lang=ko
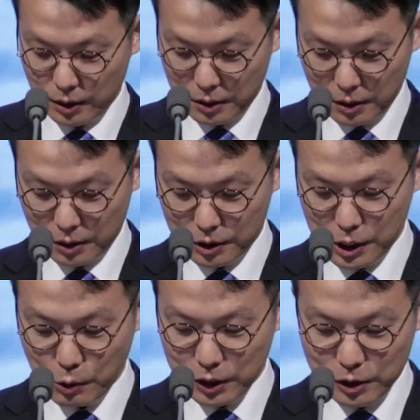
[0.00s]
어,
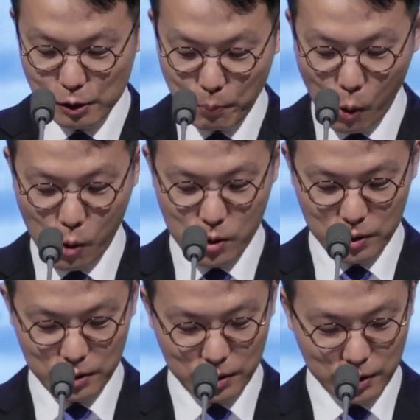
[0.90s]
티와 들보
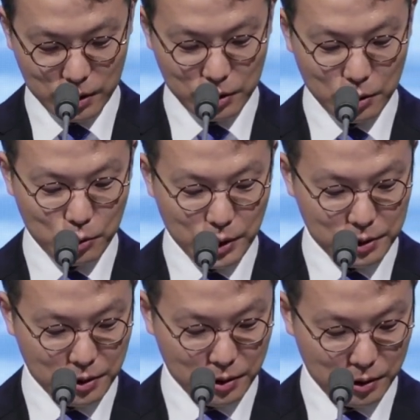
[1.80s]
예,
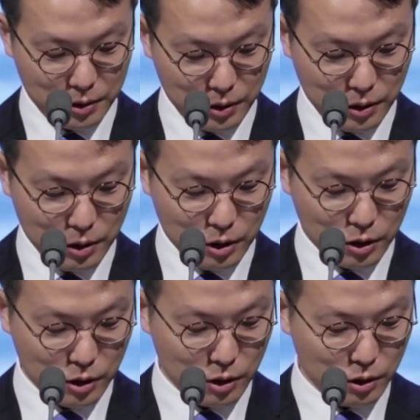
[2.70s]
설교에서
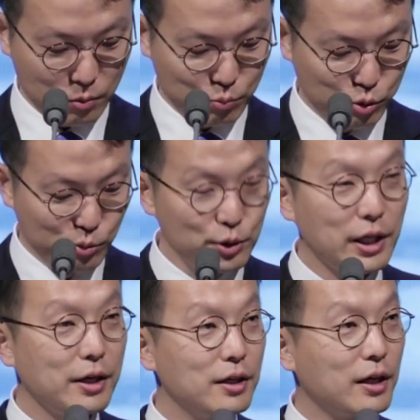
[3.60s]
그 부부
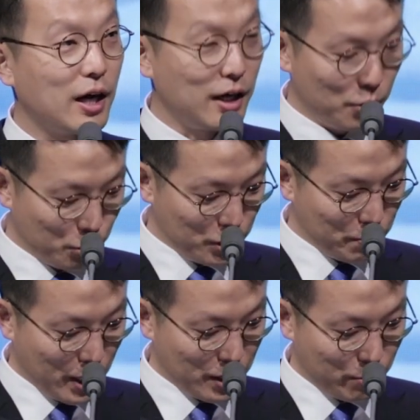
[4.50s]
사이를 갈라놓는
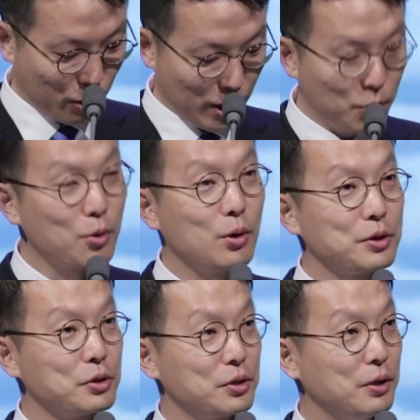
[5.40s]
말이 뭐라고
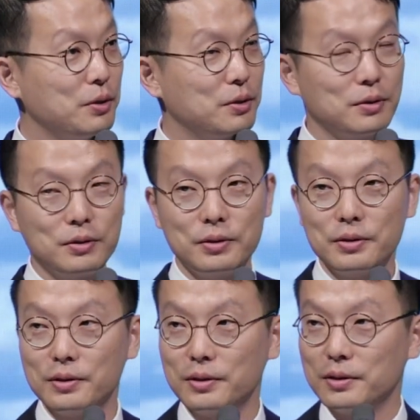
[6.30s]
하셨어요?
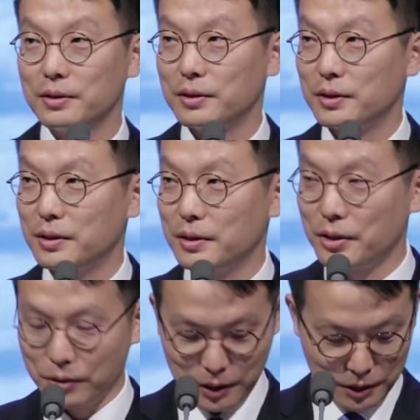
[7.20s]

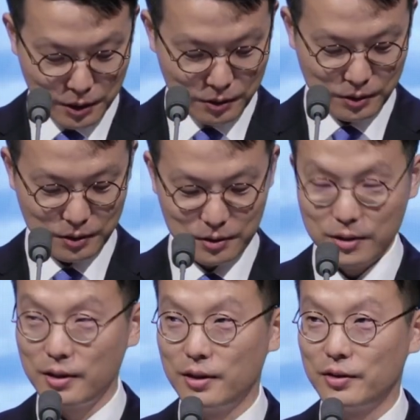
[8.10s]
기억나세요?
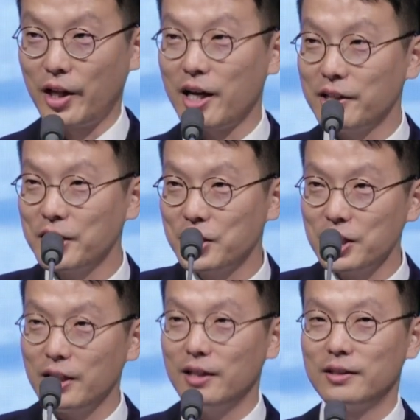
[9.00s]
내가
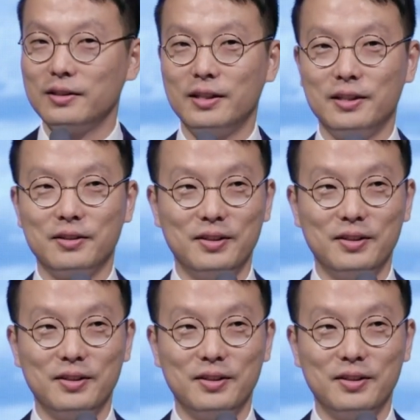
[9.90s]
그랬지. 예.